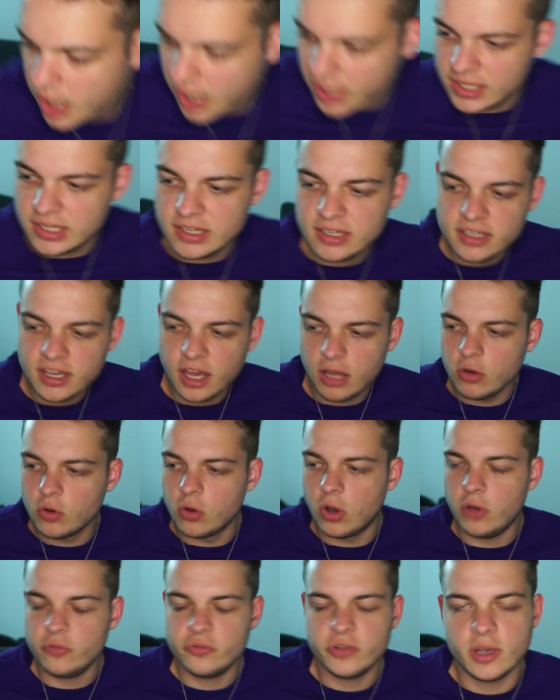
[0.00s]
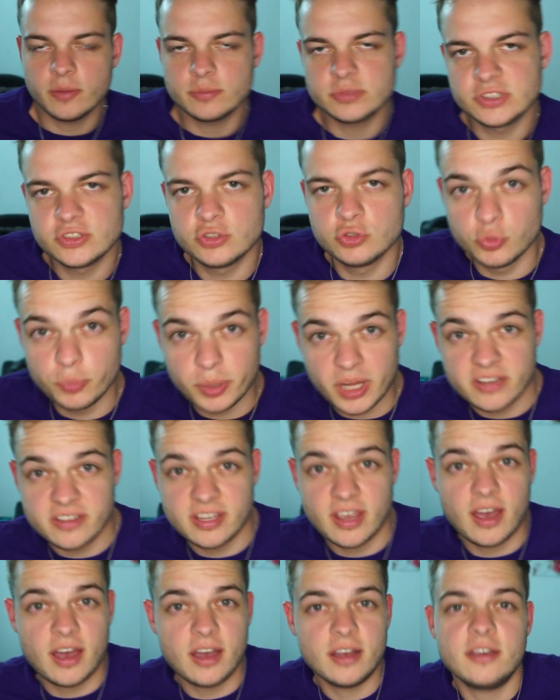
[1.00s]
Hallihallo, hoffe ihr habt einen super
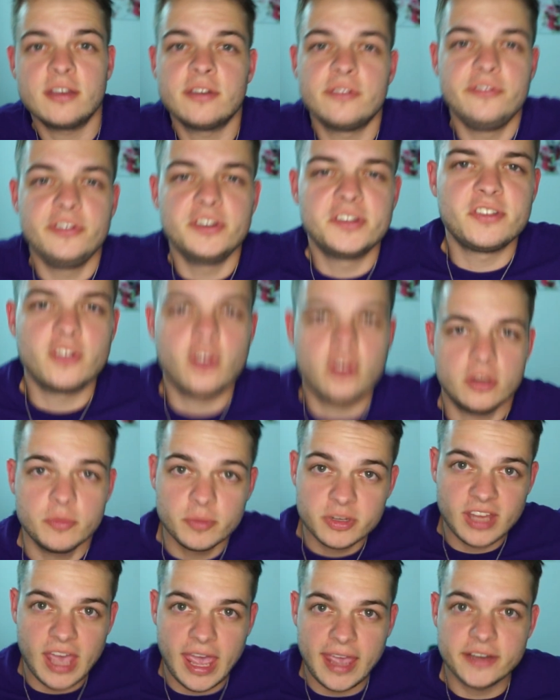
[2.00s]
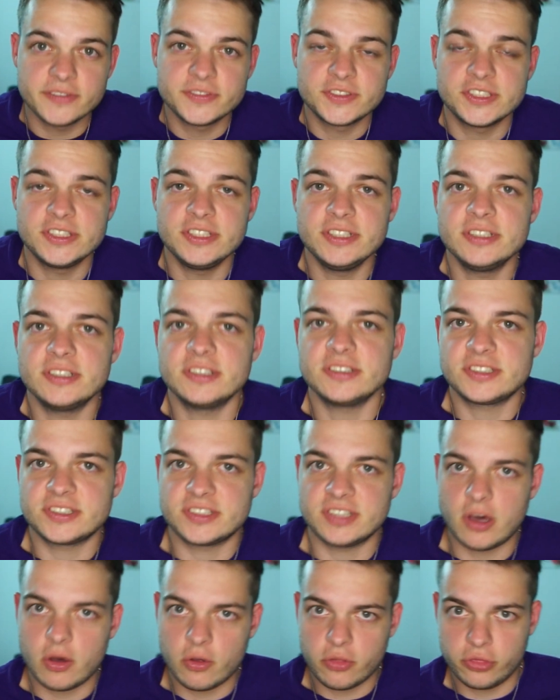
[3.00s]
Tag. Wir sind heute mit der AFC
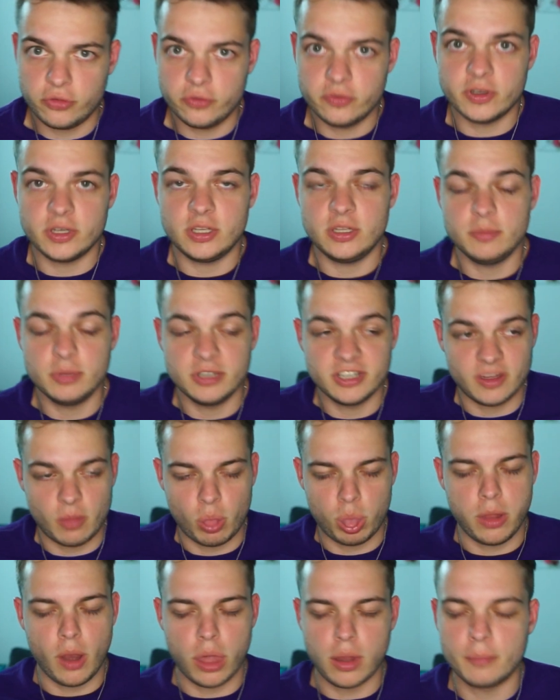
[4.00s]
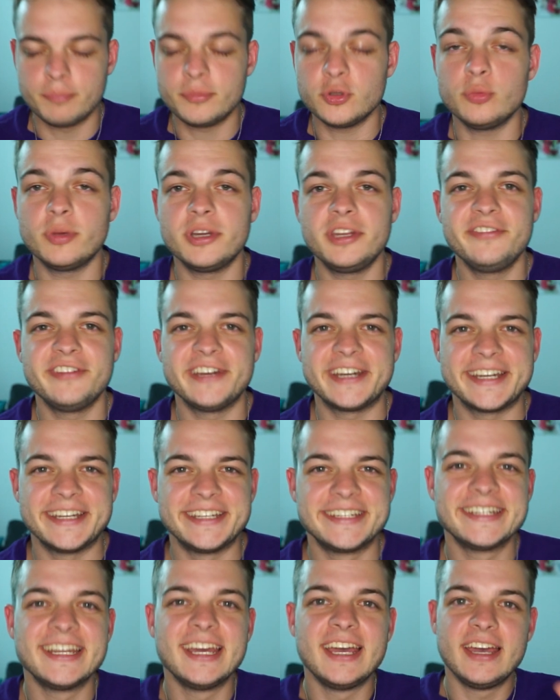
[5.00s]
South, über die, wir, über die wir
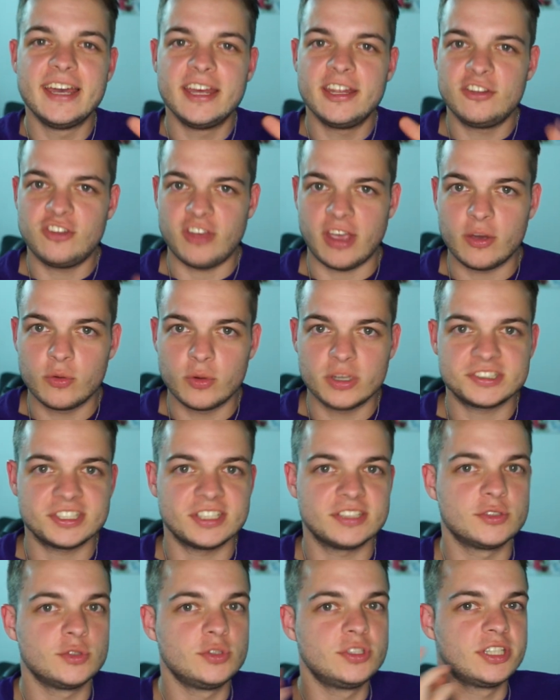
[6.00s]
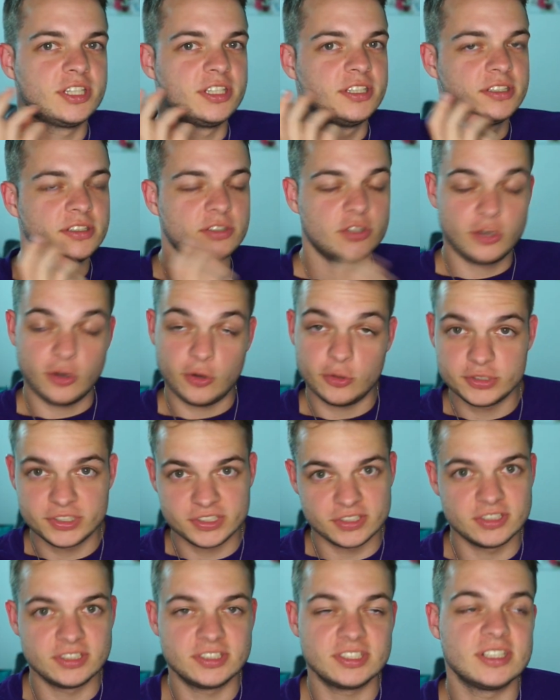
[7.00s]
reden. Jaguars also drin,
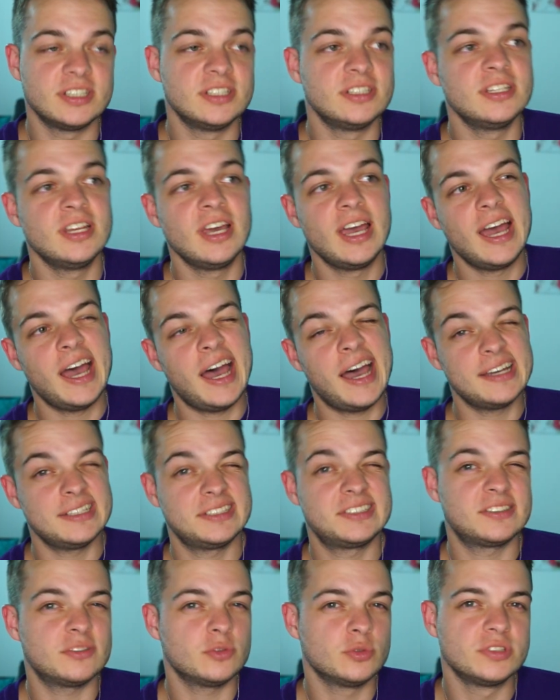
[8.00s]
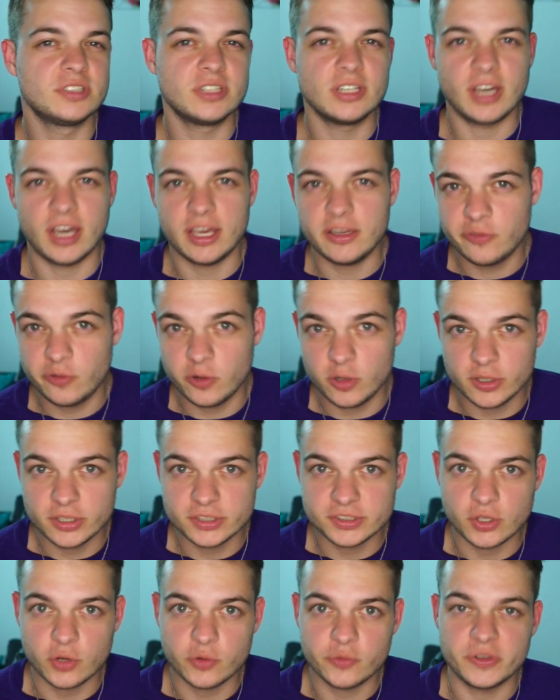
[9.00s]
Colts sind drin. Heißt, unsere Reihenfolge
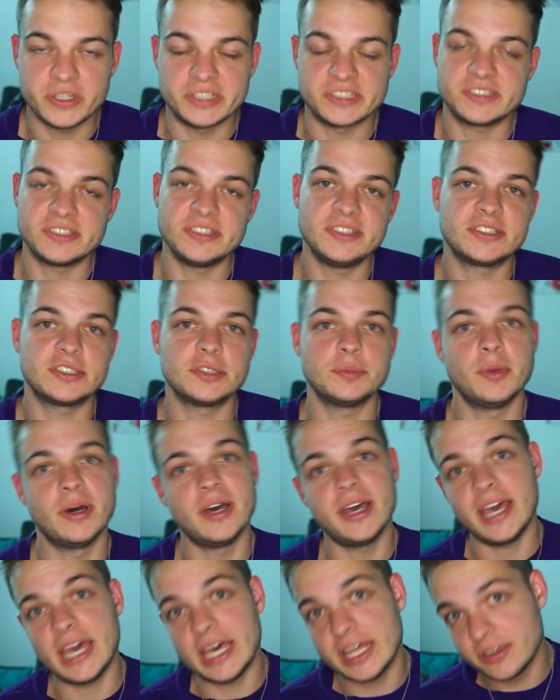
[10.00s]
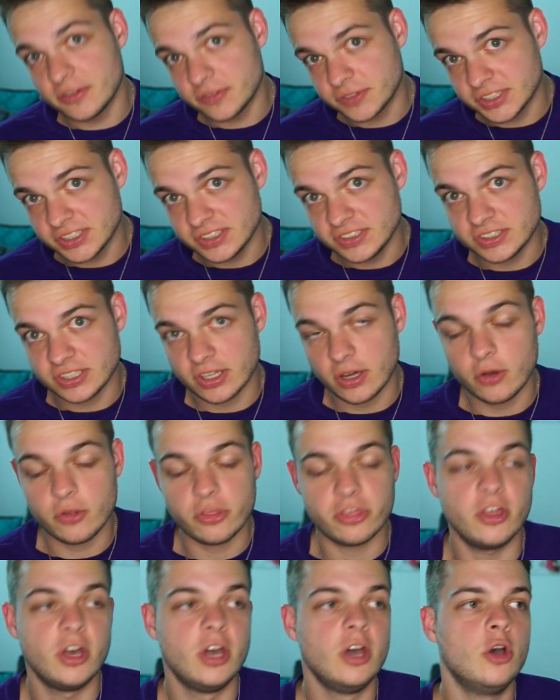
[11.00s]
ist auch fest. Nächstes Mal NFC
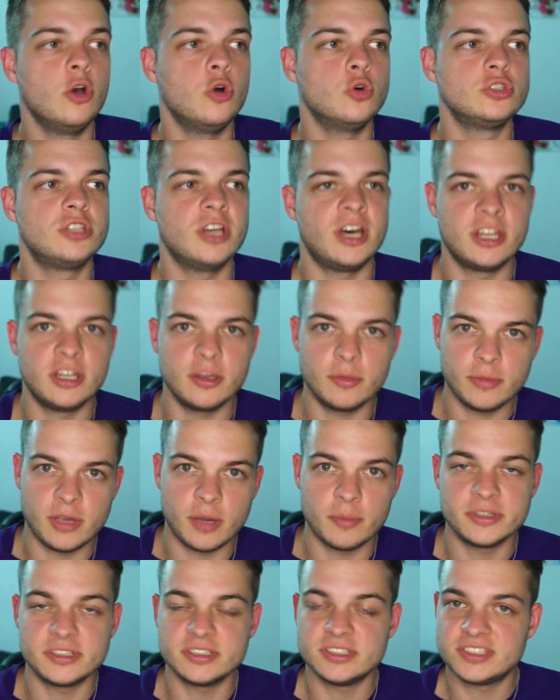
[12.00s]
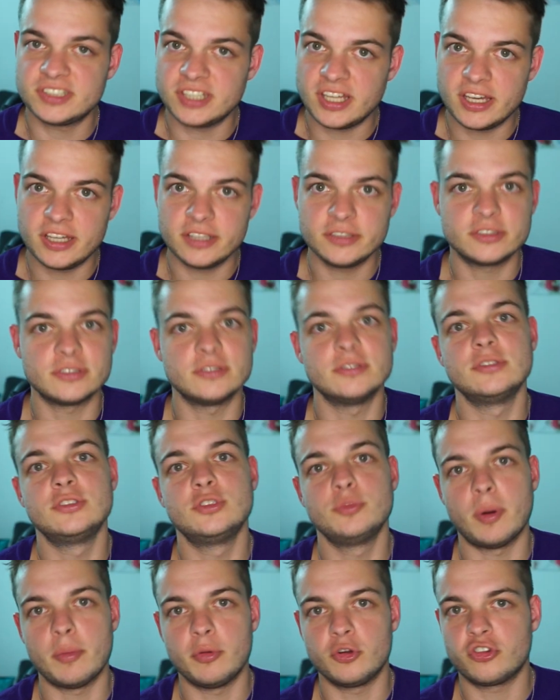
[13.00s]
South, unter anderem ja mit den Saints und
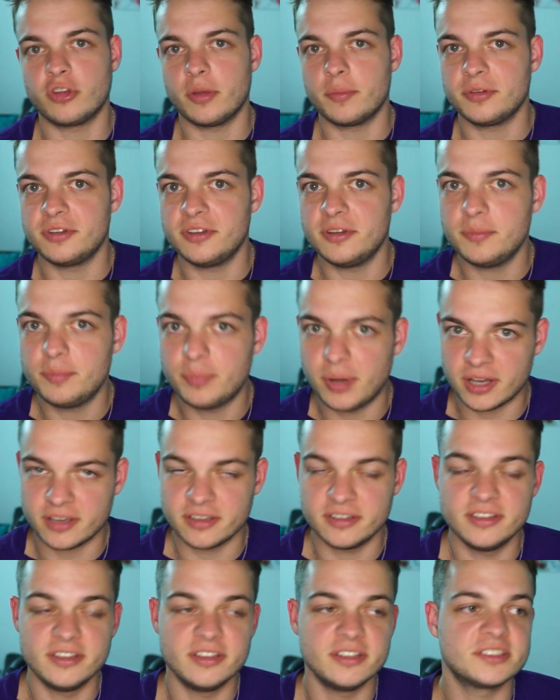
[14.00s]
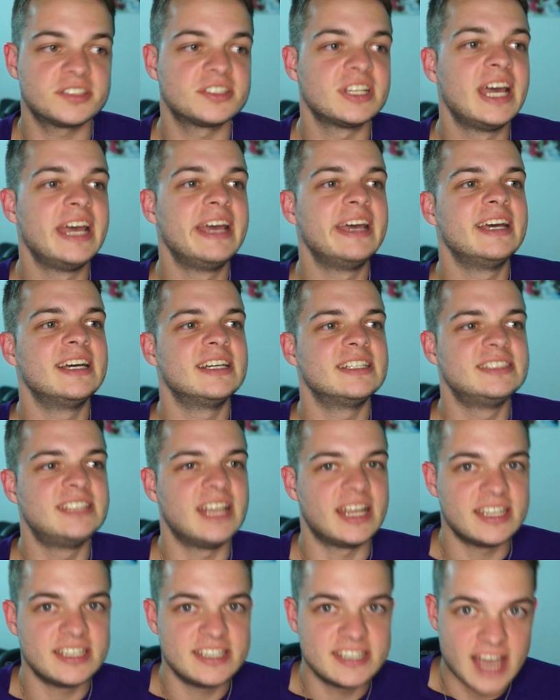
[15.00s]
Super Bowl Champion den Buccaneers.
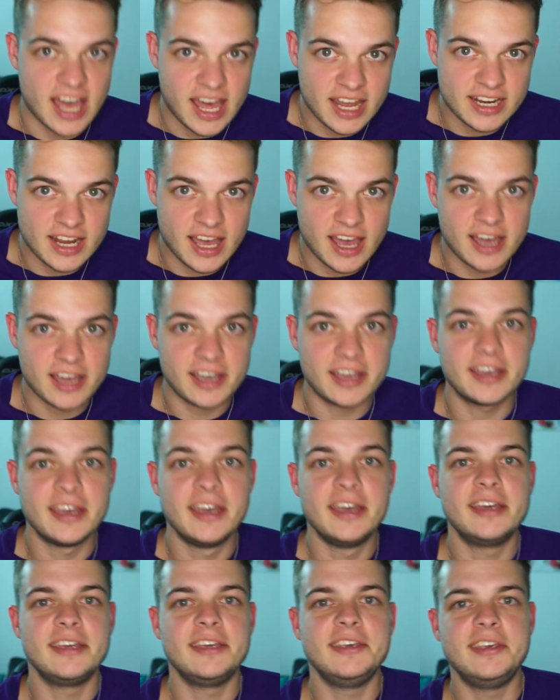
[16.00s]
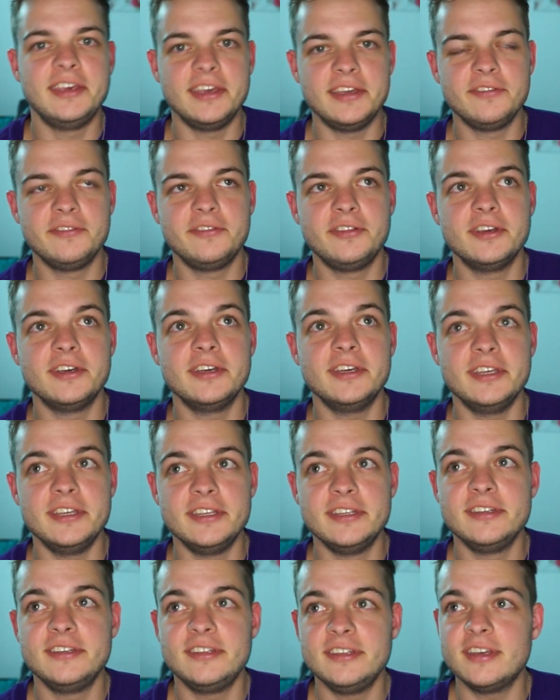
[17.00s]
Dann danach gehen wir
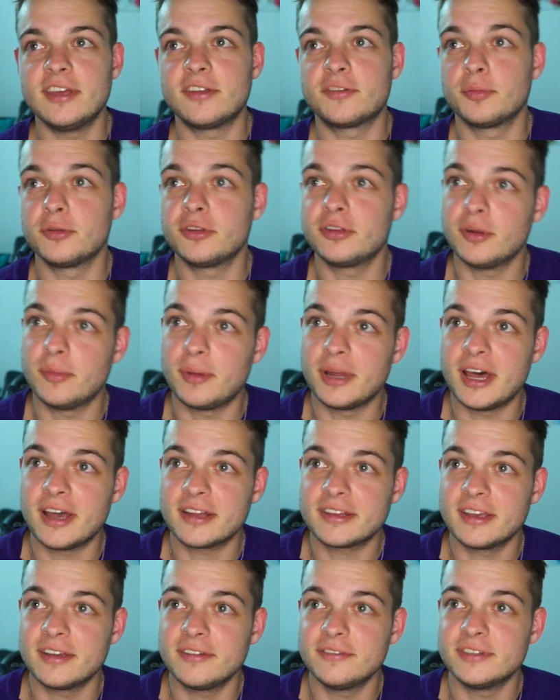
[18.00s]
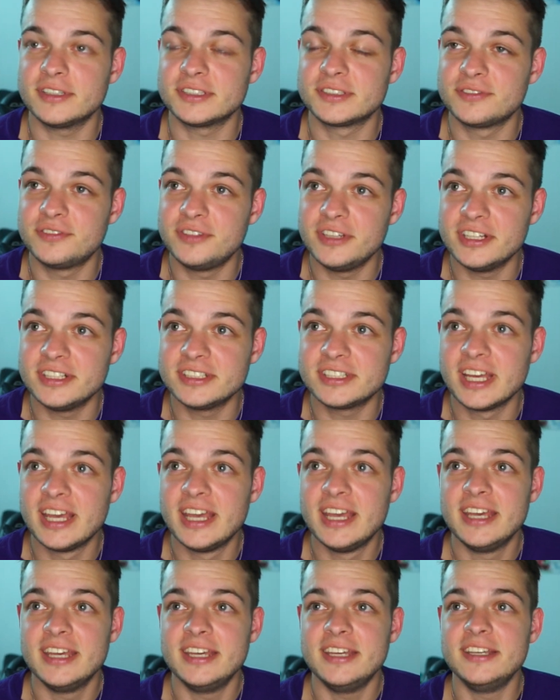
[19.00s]
in die, jetzt muss ich nochmal nachdenken, was fehlt,
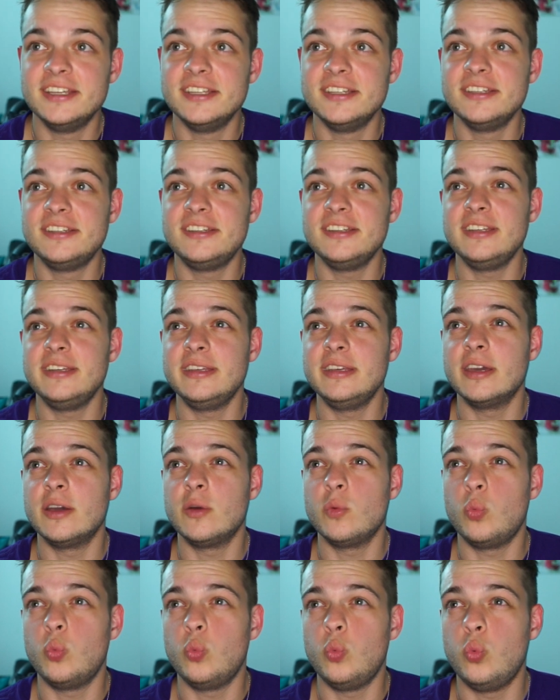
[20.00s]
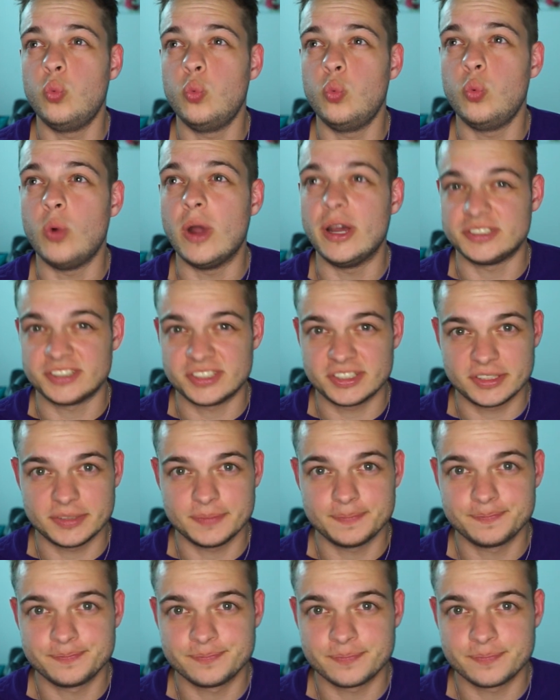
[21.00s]
in die West.